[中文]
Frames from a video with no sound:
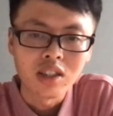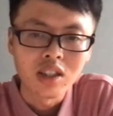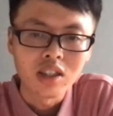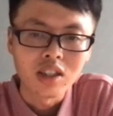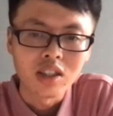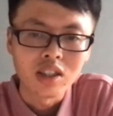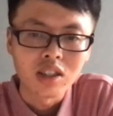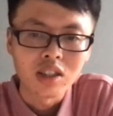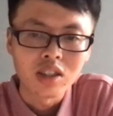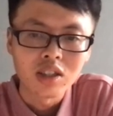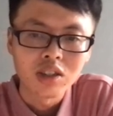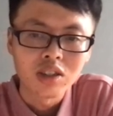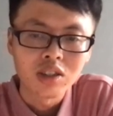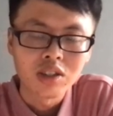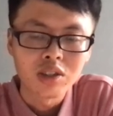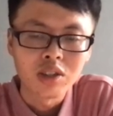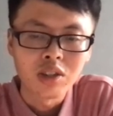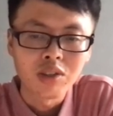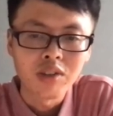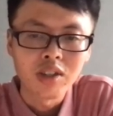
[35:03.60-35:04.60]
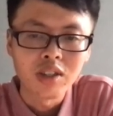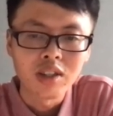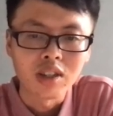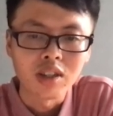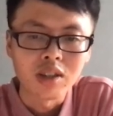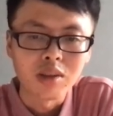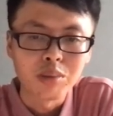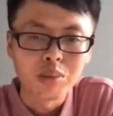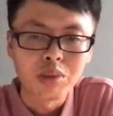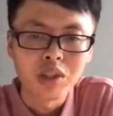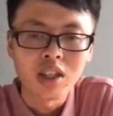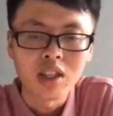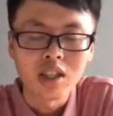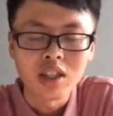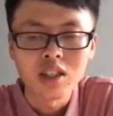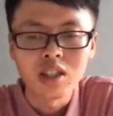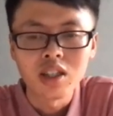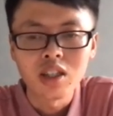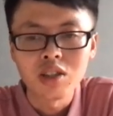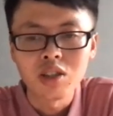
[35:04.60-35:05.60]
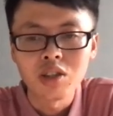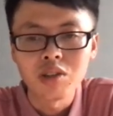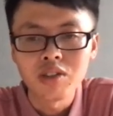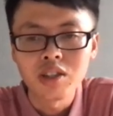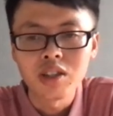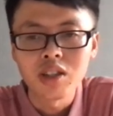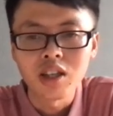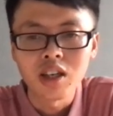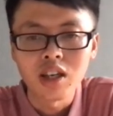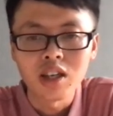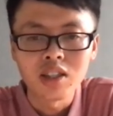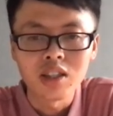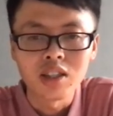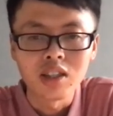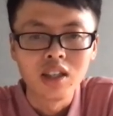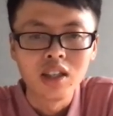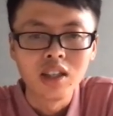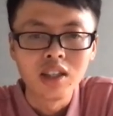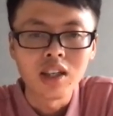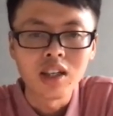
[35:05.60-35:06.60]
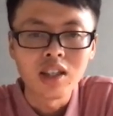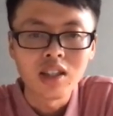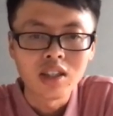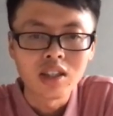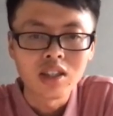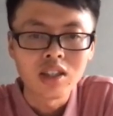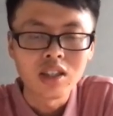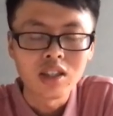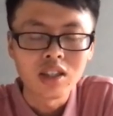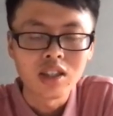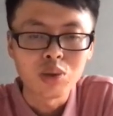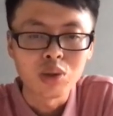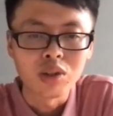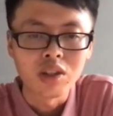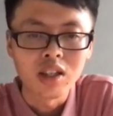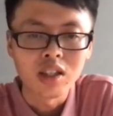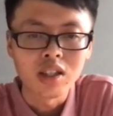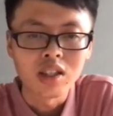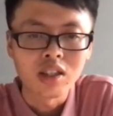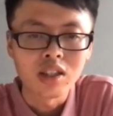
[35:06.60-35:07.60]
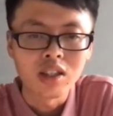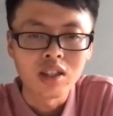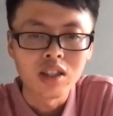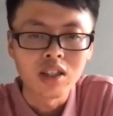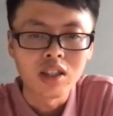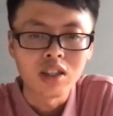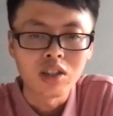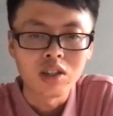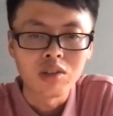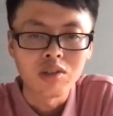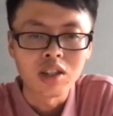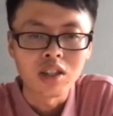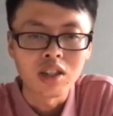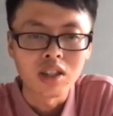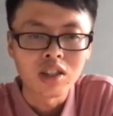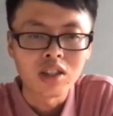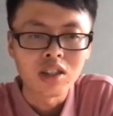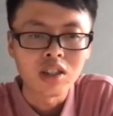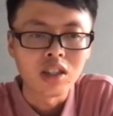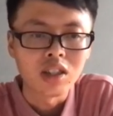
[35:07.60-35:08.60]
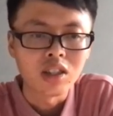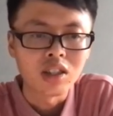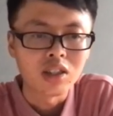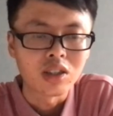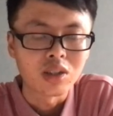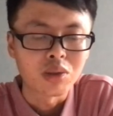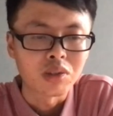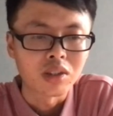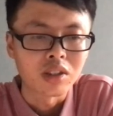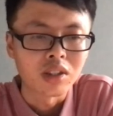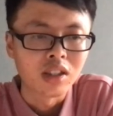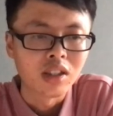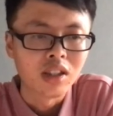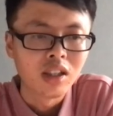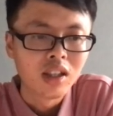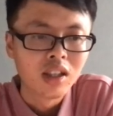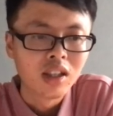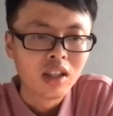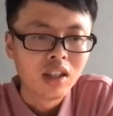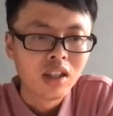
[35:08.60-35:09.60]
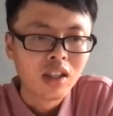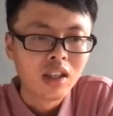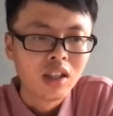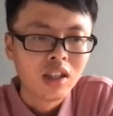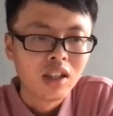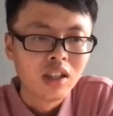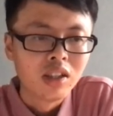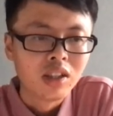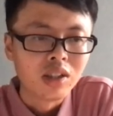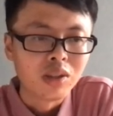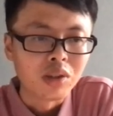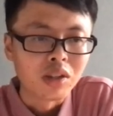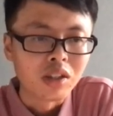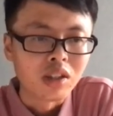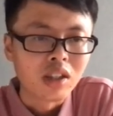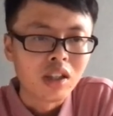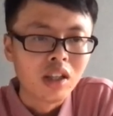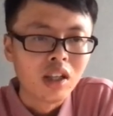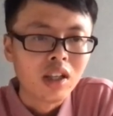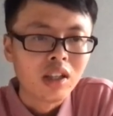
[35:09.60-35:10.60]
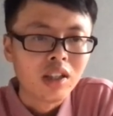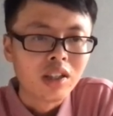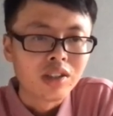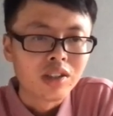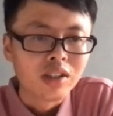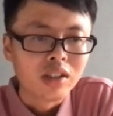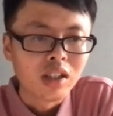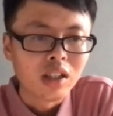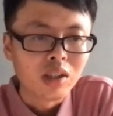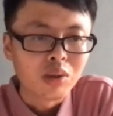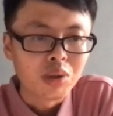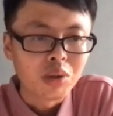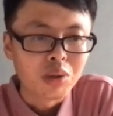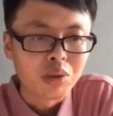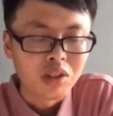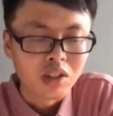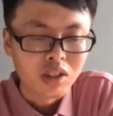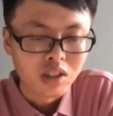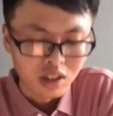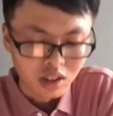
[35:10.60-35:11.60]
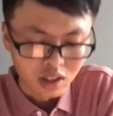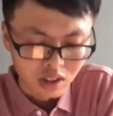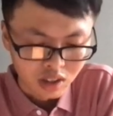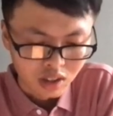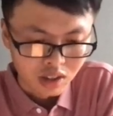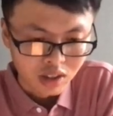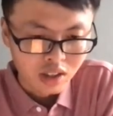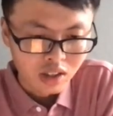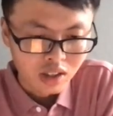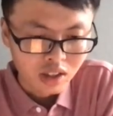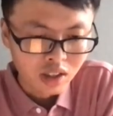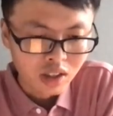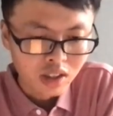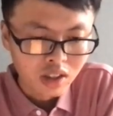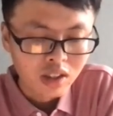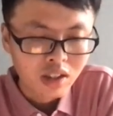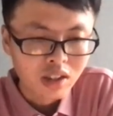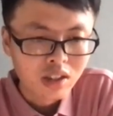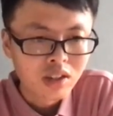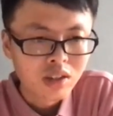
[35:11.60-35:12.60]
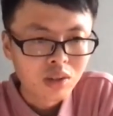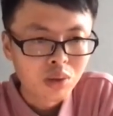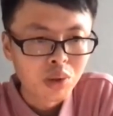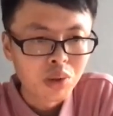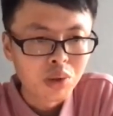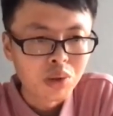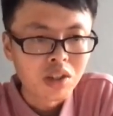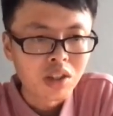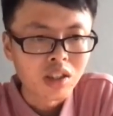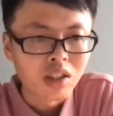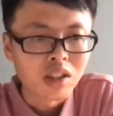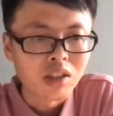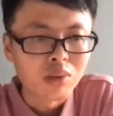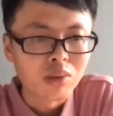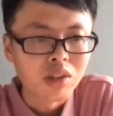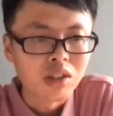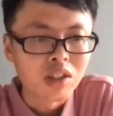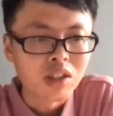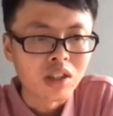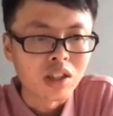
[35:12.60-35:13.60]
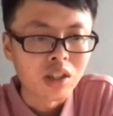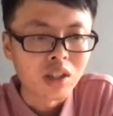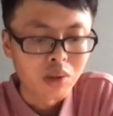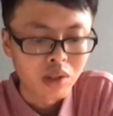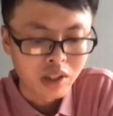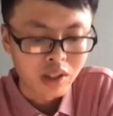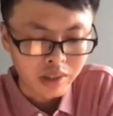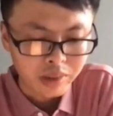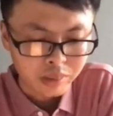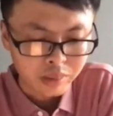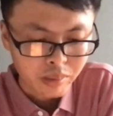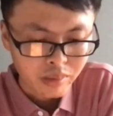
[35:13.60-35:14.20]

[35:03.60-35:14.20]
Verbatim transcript: 产者消费者，不添加生产消费者还是当前的生存量的生产和消费也是可以使用的。对，那对于这个对于这个问题的话，